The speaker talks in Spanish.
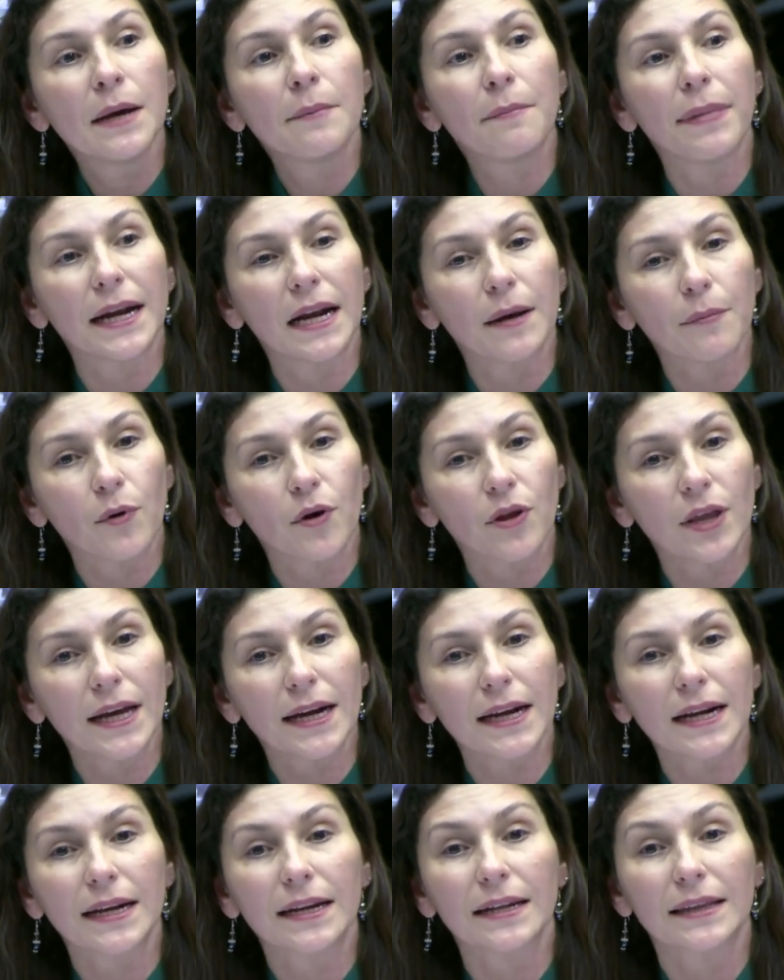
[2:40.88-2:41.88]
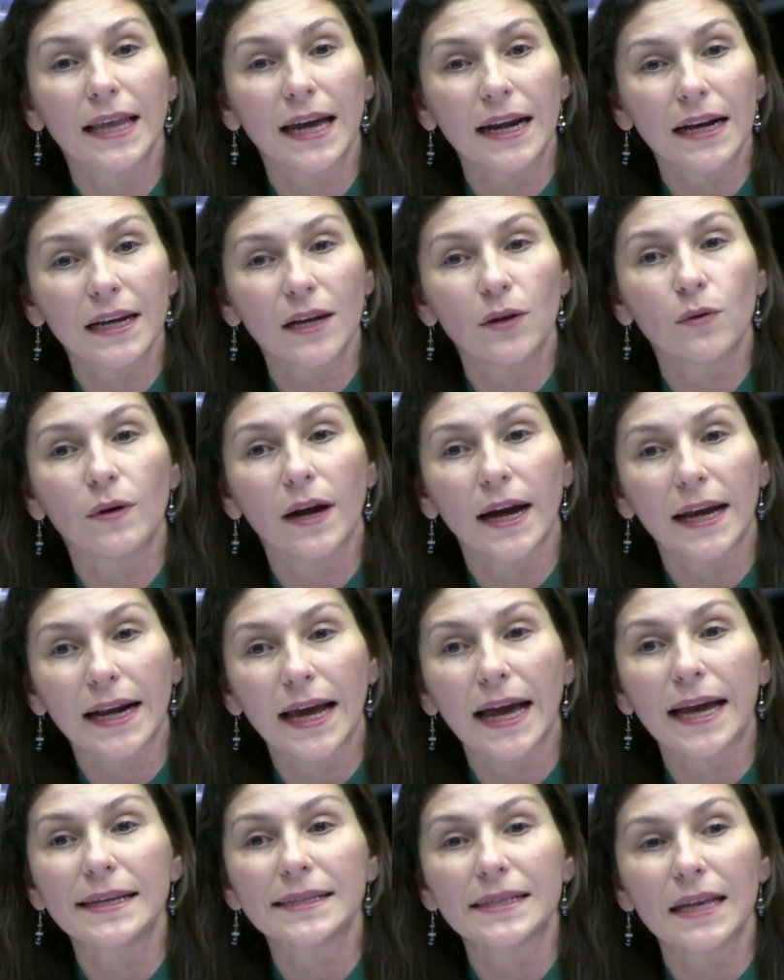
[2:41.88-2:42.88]
para poder darle lugar
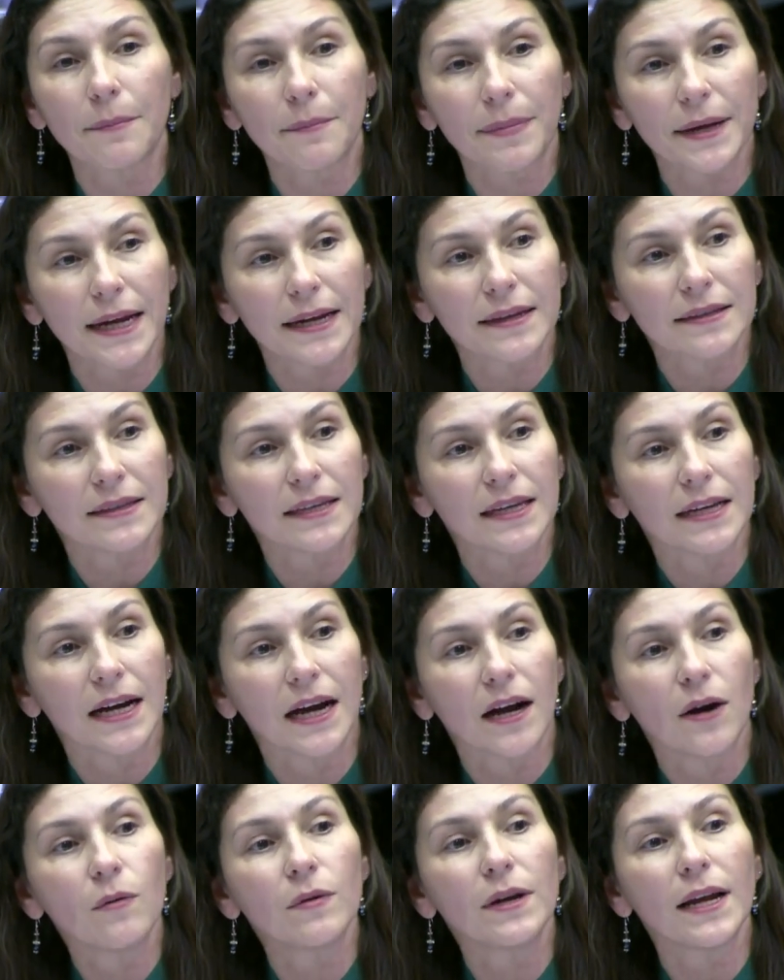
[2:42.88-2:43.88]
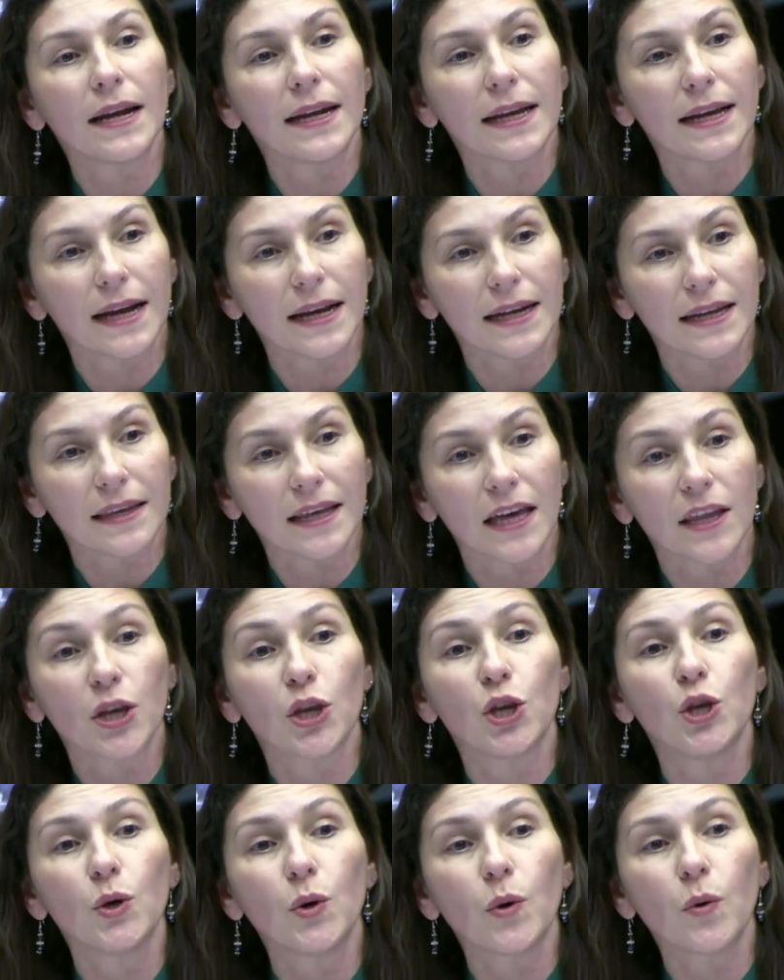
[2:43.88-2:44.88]
a esa práctica, una legalidad
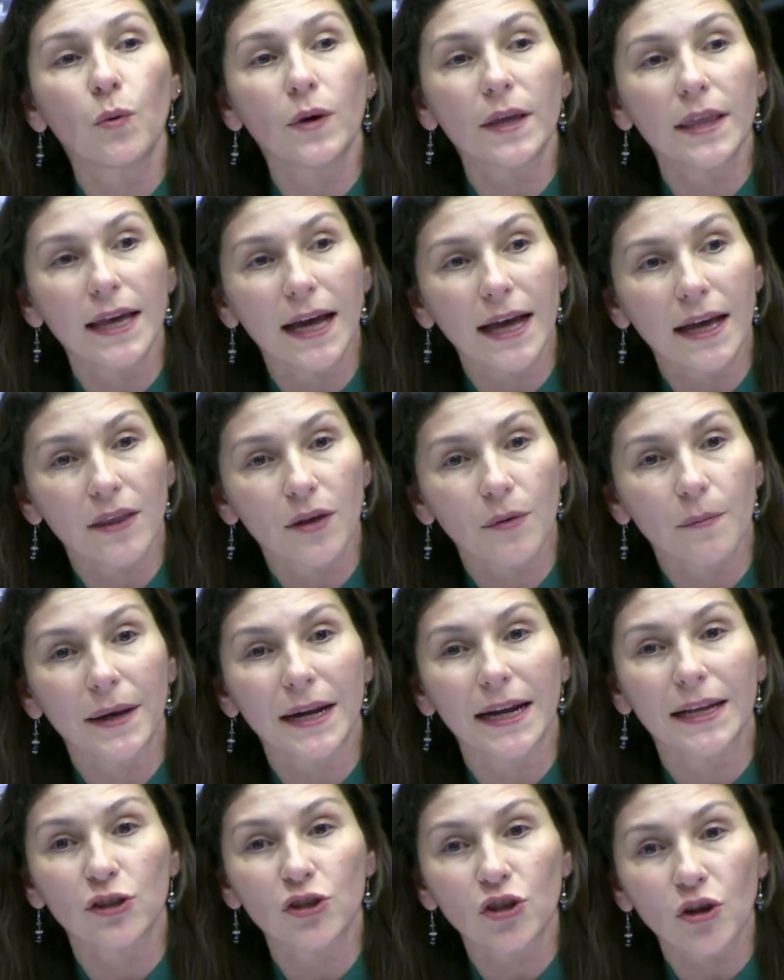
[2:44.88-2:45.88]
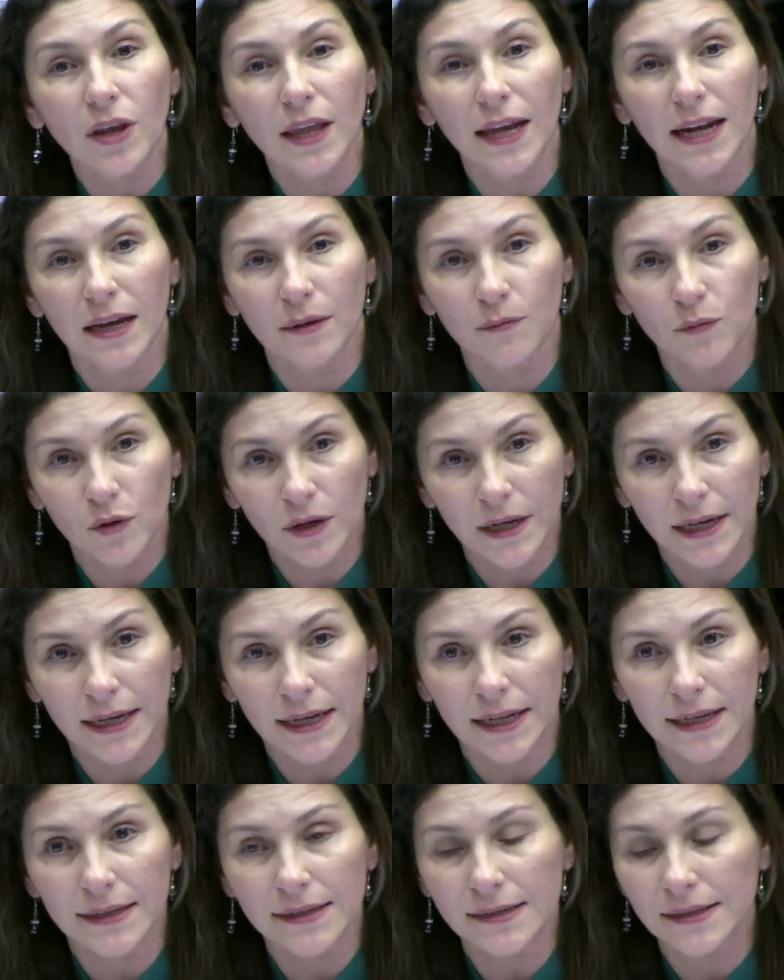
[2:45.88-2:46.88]
y un cuidado para todas las
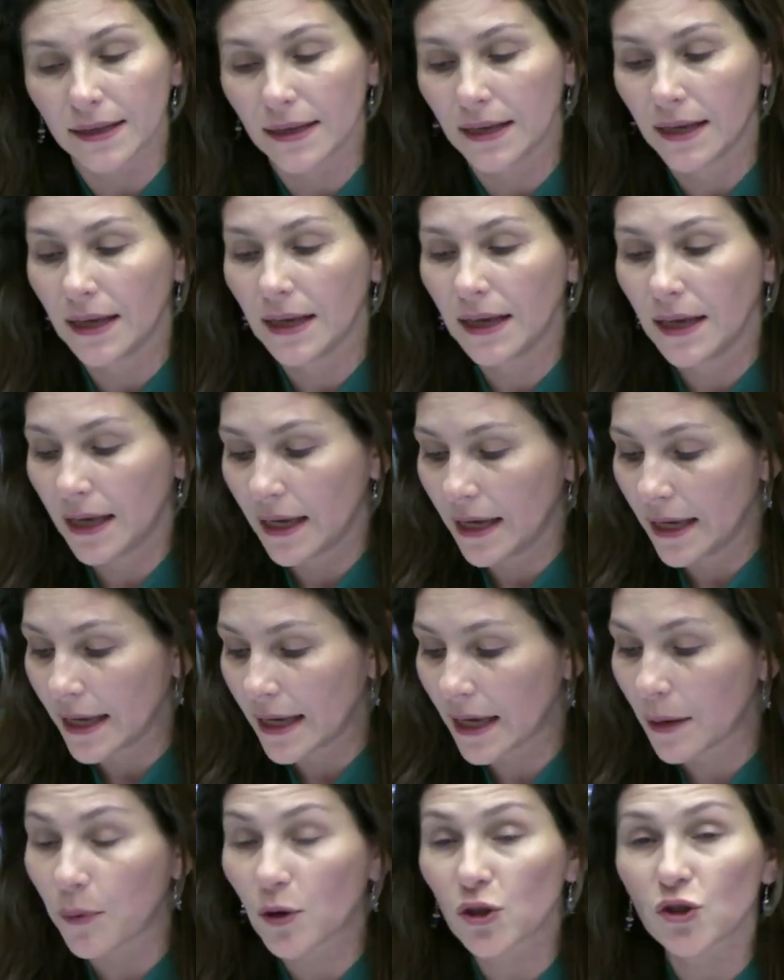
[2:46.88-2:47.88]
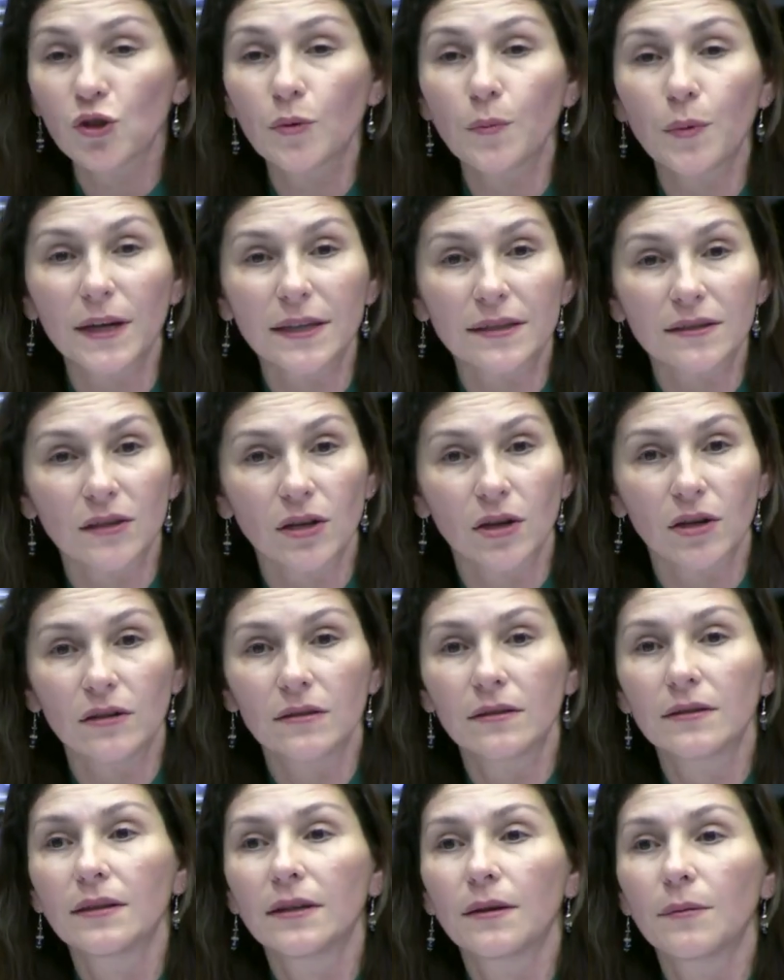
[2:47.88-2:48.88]
mujeres, que por
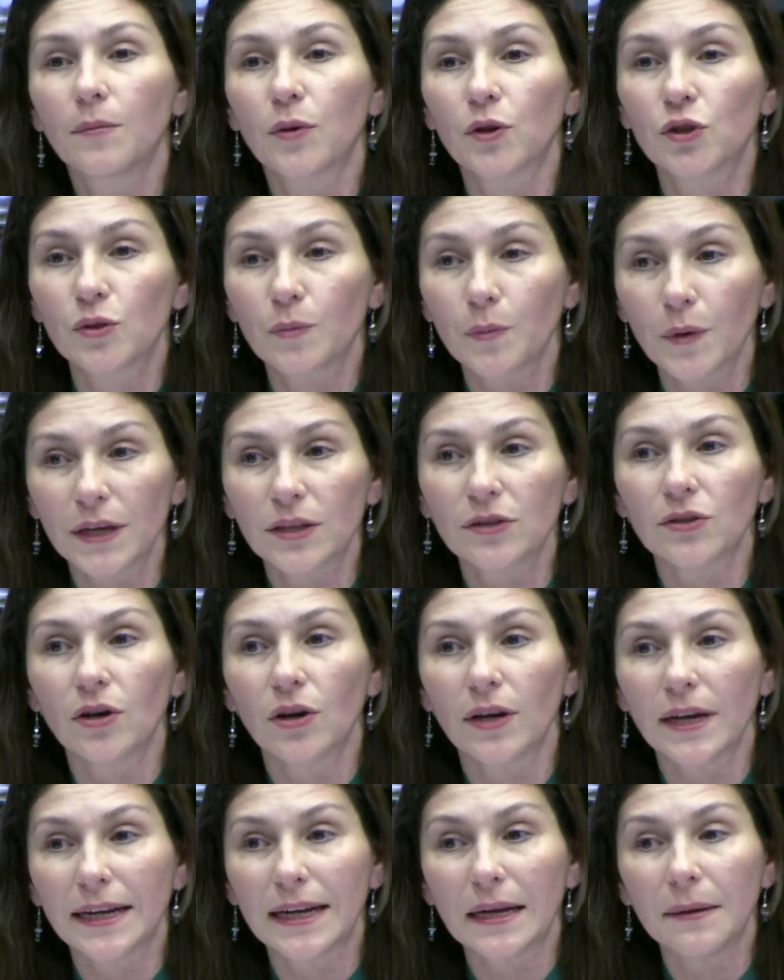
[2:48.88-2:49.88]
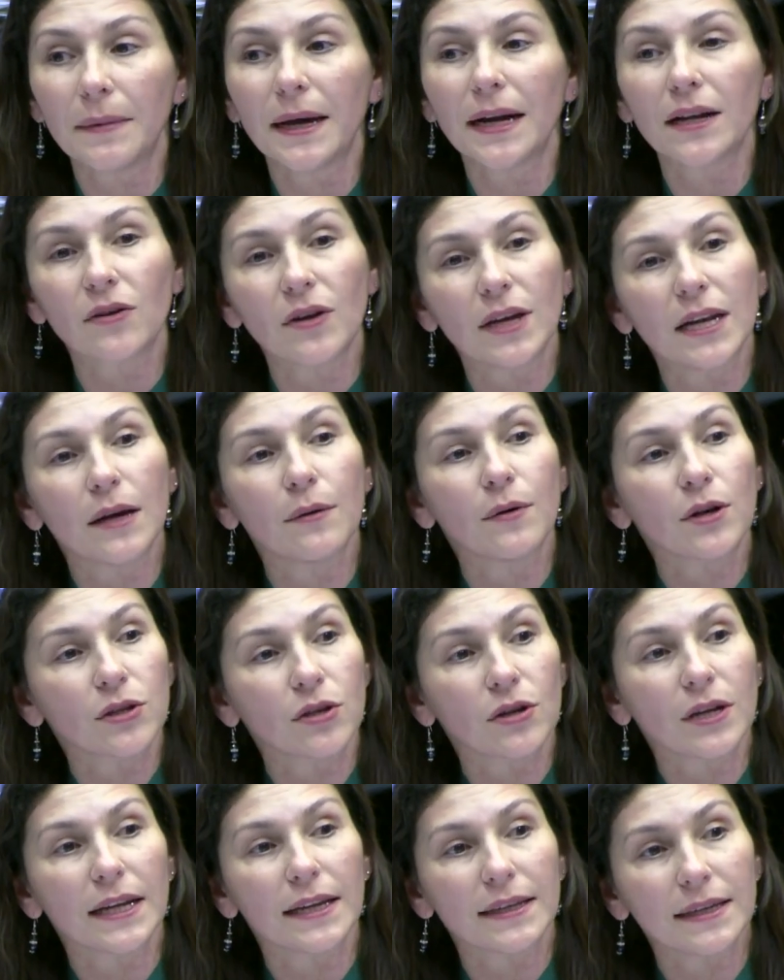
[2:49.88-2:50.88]
supuesto por supuesto, en el marco del
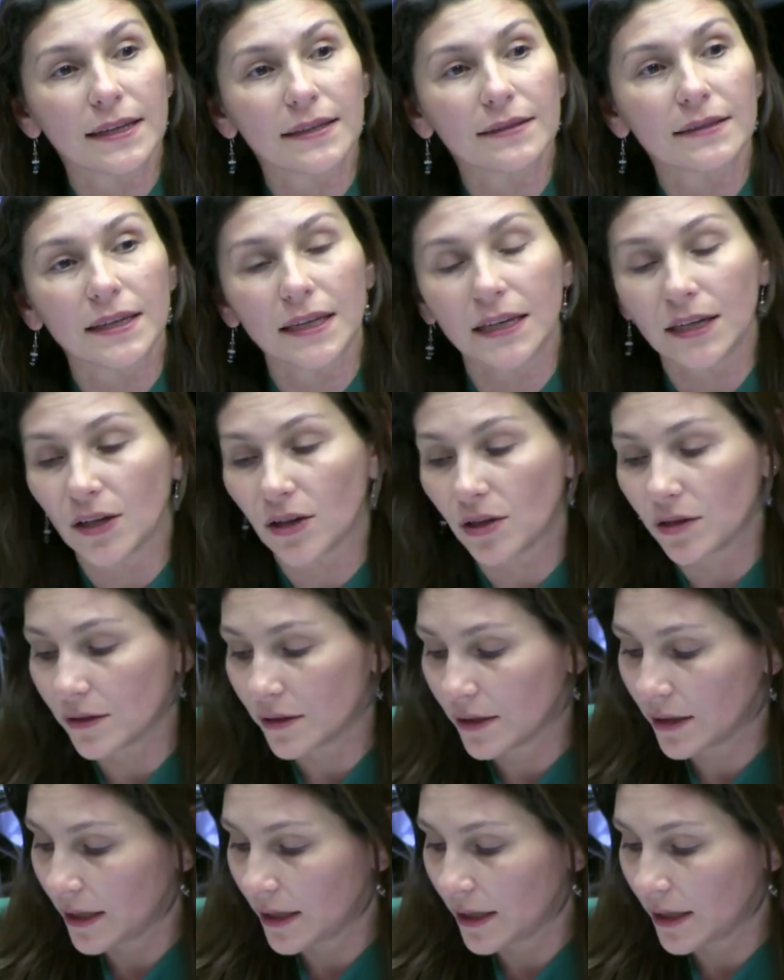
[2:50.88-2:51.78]
aborto clandestino